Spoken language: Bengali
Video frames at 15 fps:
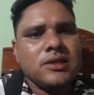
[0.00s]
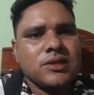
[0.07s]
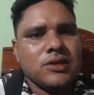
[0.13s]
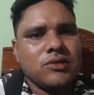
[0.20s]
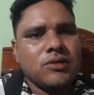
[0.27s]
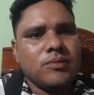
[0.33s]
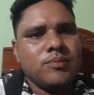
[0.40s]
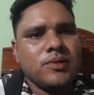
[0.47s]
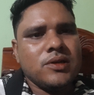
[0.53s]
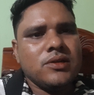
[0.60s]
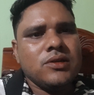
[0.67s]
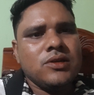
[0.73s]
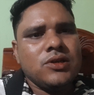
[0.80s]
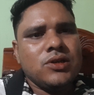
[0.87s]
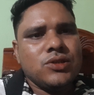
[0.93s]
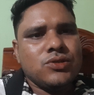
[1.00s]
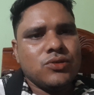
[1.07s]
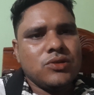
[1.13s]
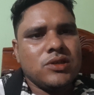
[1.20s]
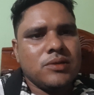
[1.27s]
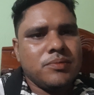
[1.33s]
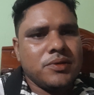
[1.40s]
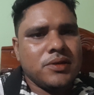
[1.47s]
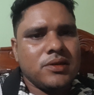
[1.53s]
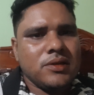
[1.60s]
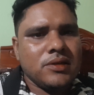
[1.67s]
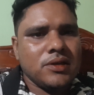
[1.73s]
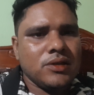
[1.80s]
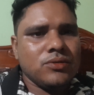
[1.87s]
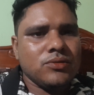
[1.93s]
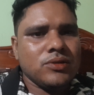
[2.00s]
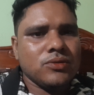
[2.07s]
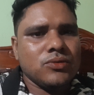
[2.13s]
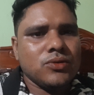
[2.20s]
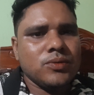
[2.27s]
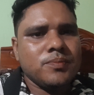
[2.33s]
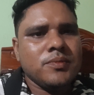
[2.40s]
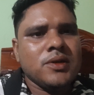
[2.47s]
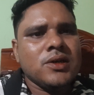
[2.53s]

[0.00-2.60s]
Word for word: সেটা আপনার চলে যাবে এই দুটো গ্রুপ